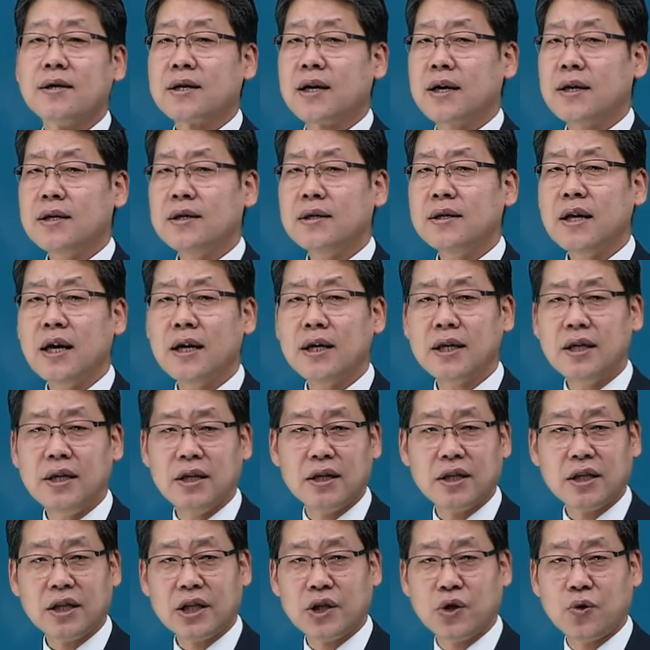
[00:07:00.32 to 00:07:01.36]

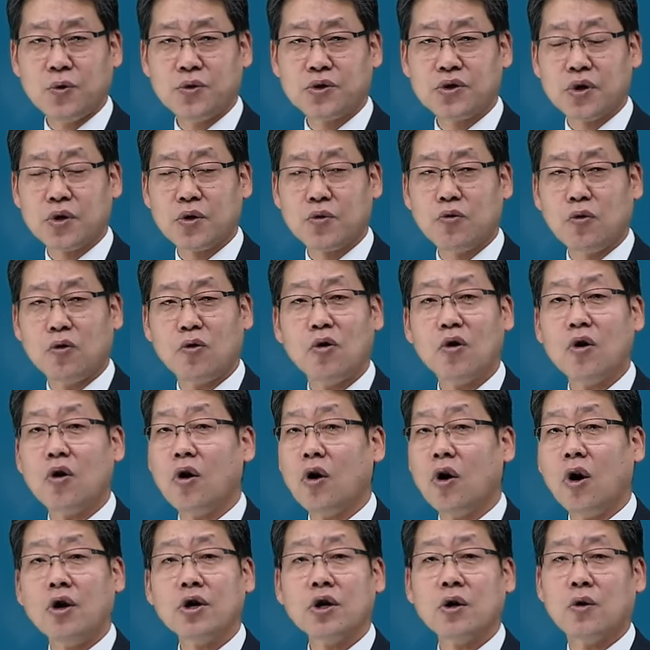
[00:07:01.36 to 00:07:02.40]
상당히 이론적이고
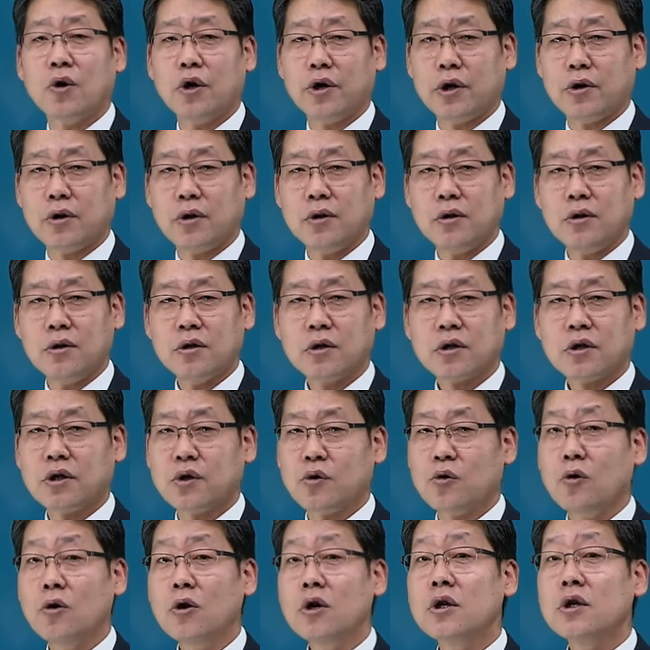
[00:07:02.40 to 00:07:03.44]
어려워요.
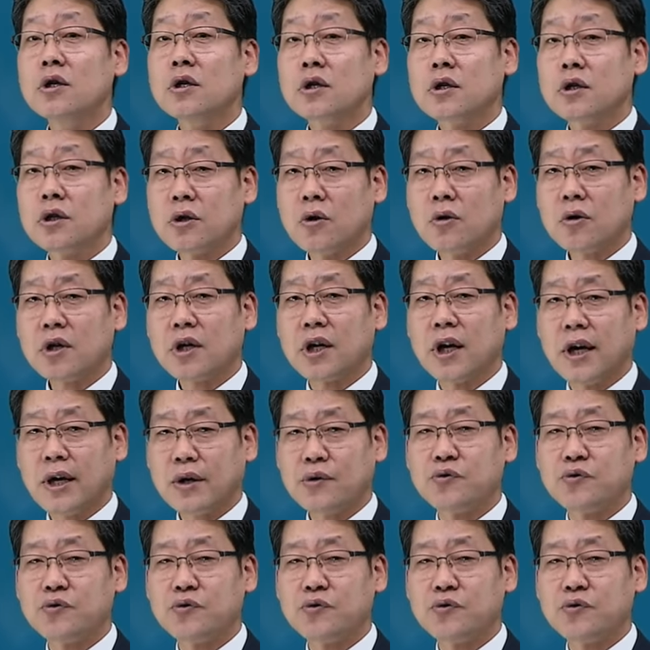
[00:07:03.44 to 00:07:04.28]
그리고 그렇게